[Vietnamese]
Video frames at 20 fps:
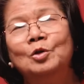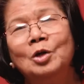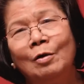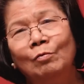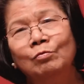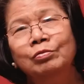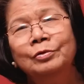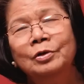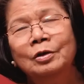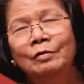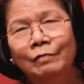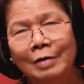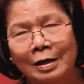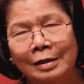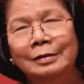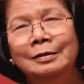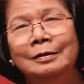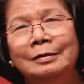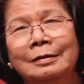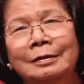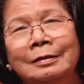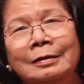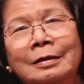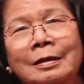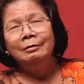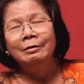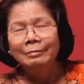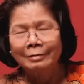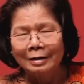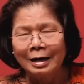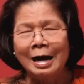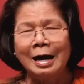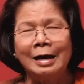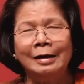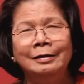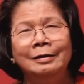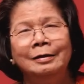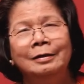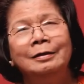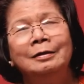trọng như vậy ngược
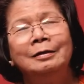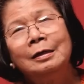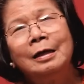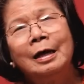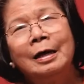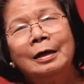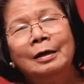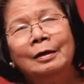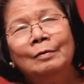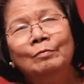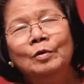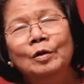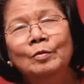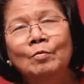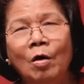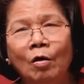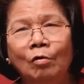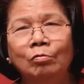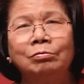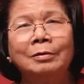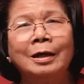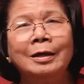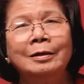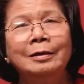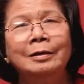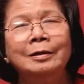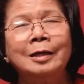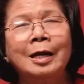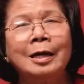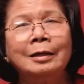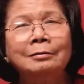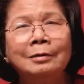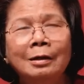lại ngày 11 tây tháng